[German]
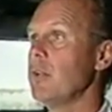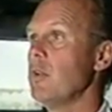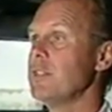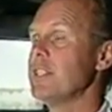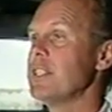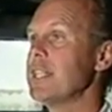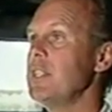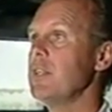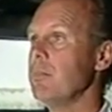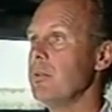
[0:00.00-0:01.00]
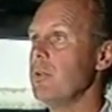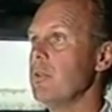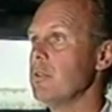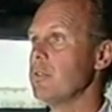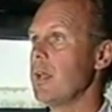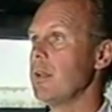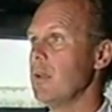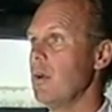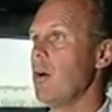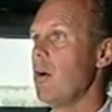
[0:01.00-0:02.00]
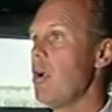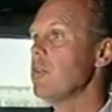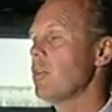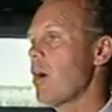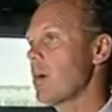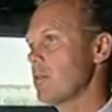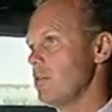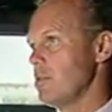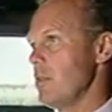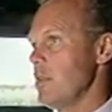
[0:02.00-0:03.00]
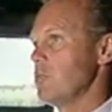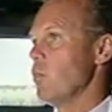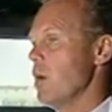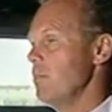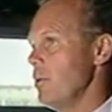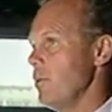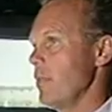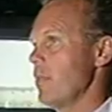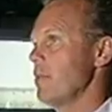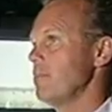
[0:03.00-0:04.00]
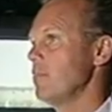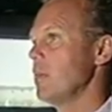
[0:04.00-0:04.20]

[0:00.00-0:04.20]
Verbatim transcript: Es sind an die 60 Computer, die alle mit dieser Kommandozentrale in Verbindung